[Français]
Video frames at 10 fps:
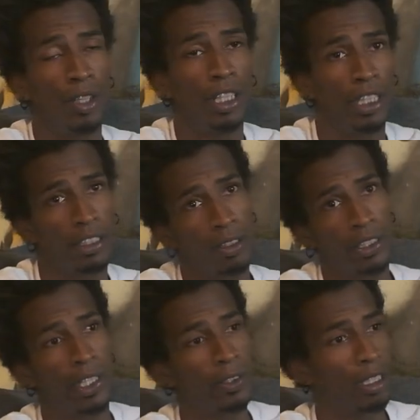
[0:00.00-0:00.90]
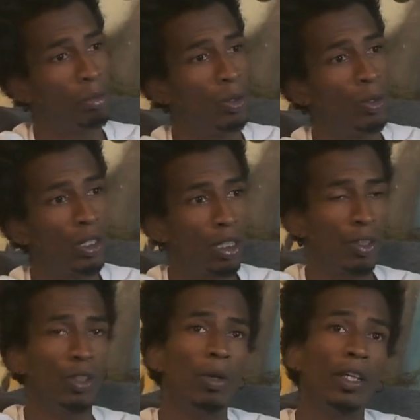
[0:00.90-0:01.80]
je laisse 30-45 minutes. Je
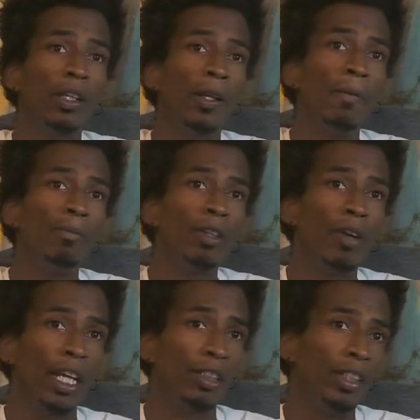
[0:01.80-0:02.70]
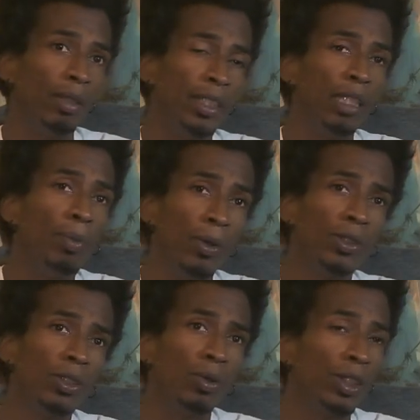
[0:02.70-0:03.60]
fais du bloc. Voilà, je fais des petites
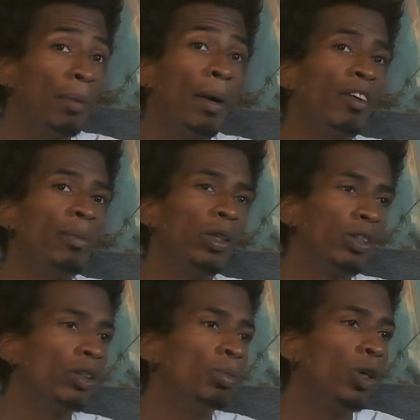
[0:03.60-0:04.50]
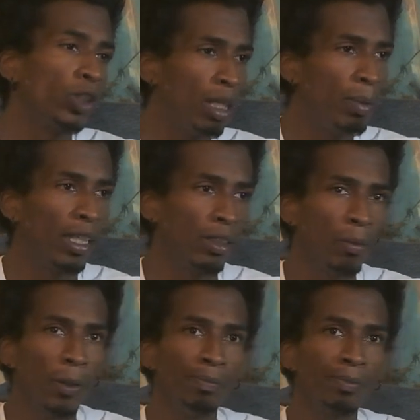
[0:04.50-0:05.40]
pauses, donc j'ai pas vraiment le temps de manger par
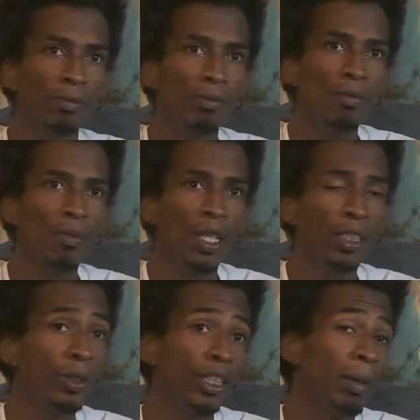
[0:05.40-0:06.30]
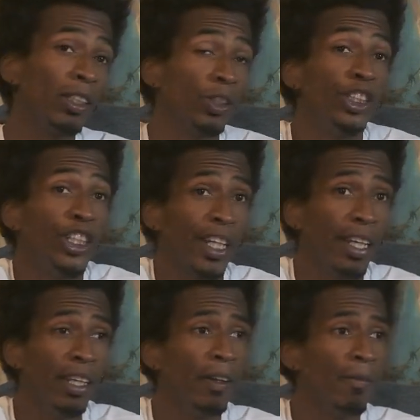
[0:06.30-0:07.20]
exemple, parce que j'ai pas le temps de
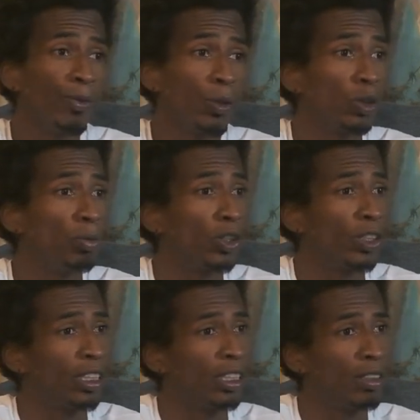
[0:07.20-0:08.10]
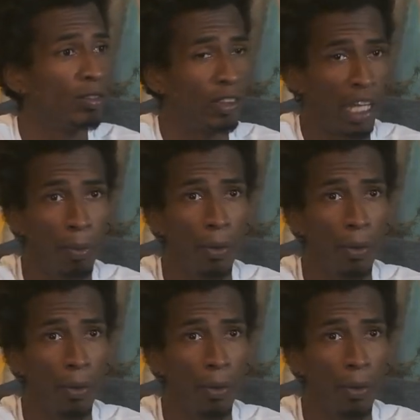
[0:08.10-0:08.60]
digérer, donc je mange très